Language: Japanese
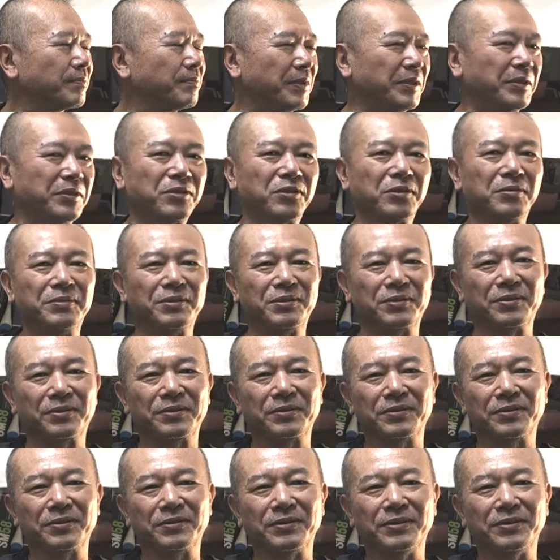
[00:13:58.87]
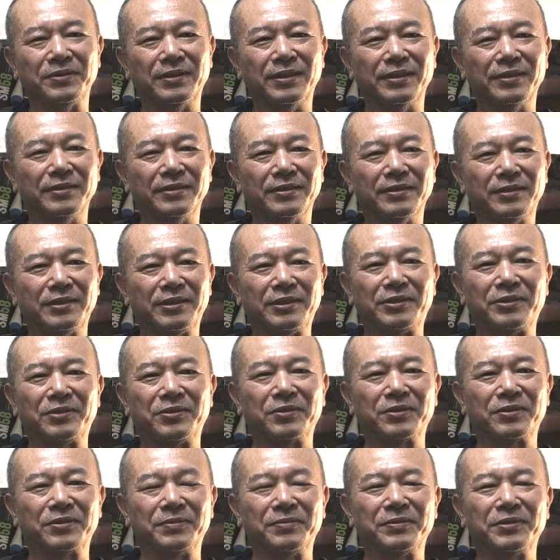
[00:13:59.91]
勉強不足というか実
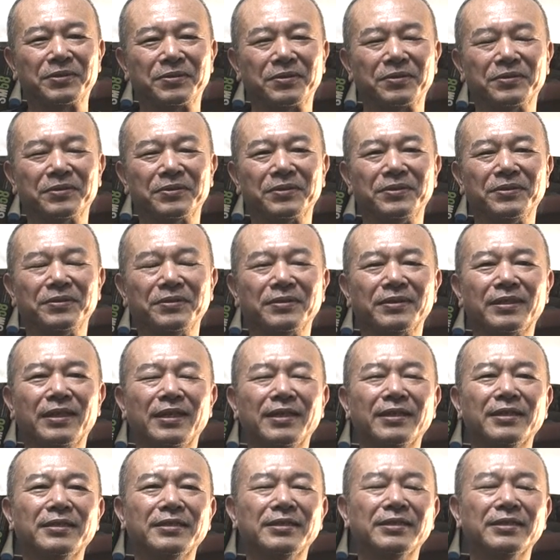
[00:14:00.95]
力不足というか。